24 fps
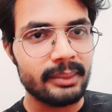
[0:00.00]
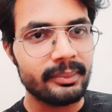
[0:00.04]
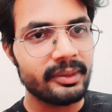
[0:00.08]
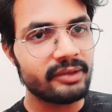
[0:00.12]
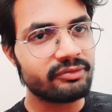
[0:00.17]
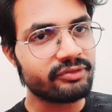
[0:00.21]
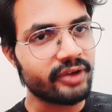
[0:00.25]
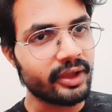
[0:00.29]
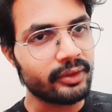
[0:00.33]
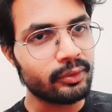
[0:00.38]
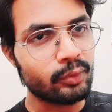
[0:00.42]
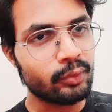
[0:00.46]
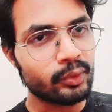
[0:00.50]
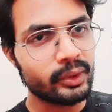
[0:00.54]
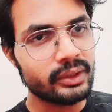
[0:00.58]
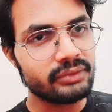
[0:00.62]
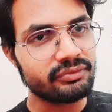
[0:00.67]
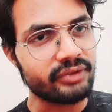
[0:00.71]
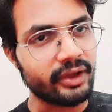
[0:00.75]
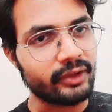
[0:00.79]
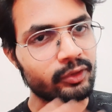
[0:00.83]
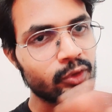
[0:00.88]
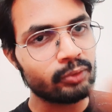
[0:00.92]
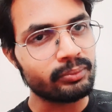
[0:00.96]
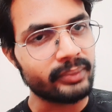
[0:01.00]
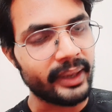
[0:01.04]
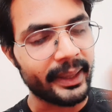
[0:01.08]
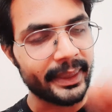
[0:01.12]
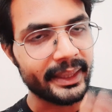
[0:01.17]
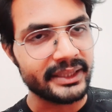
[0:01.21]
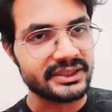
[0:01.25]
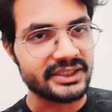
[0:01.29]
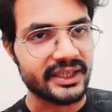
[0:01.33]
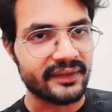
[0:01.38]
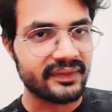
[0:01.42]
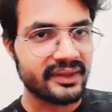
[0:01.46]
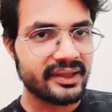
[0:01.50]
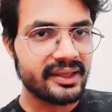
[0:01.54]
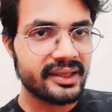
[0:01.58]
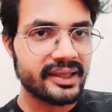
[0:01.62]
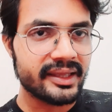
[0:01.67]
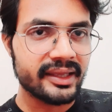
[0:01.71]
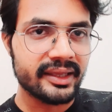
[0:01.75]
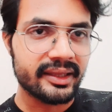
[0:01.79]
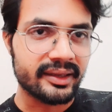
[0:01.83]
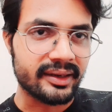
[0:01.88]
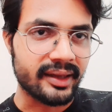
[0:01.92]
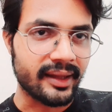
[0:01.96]
में सातों के सातों मारे जाते हैं
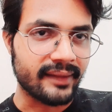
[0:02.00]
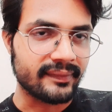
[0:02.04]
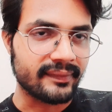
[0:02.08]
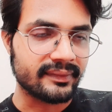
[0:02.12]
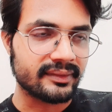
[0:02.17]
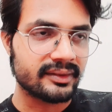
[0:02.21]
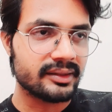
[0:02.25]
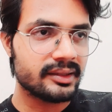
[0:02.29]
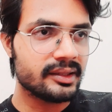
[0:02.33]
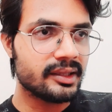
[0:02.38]
एक रात